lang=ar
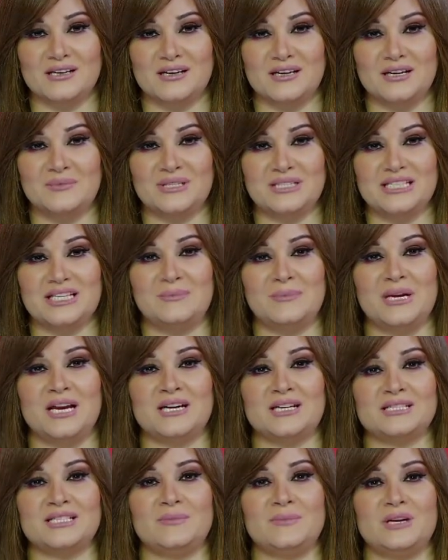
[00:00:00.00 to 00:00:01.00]
إقامته
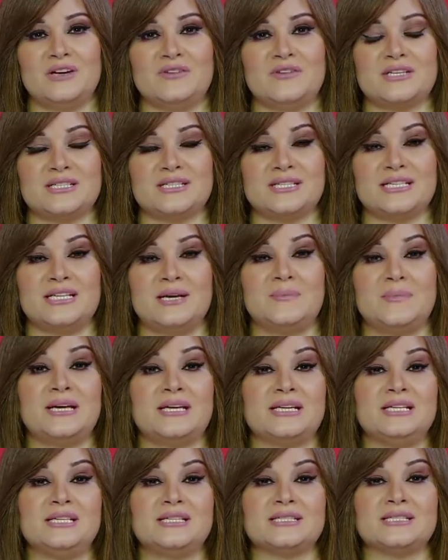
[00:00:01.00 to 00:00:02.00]
بالعاصمة الفرنسية
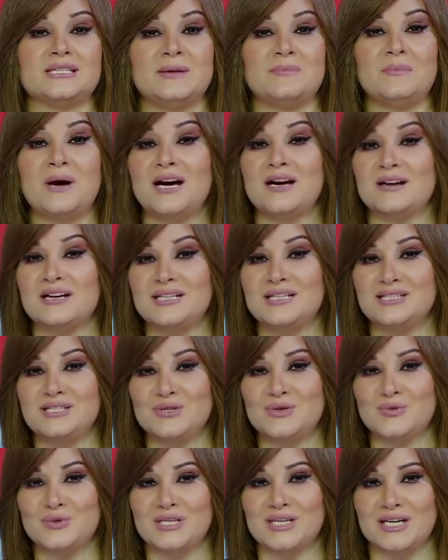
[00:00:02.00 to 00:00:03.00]
باريس مع رئيس
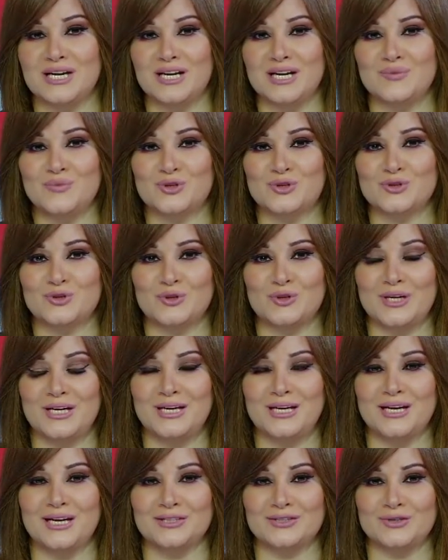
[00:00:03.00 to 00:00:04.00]
وزراء
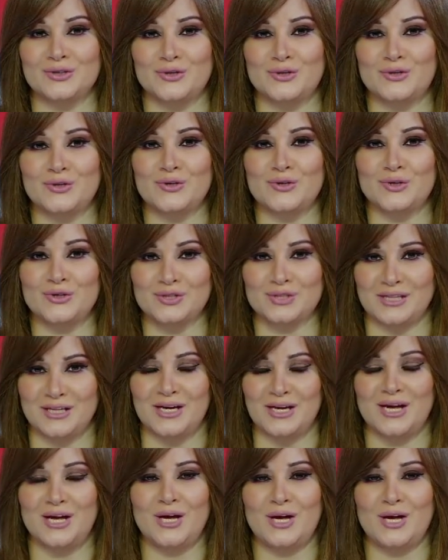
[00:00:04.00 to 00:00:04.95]
البرتغال أنطونيو كوستا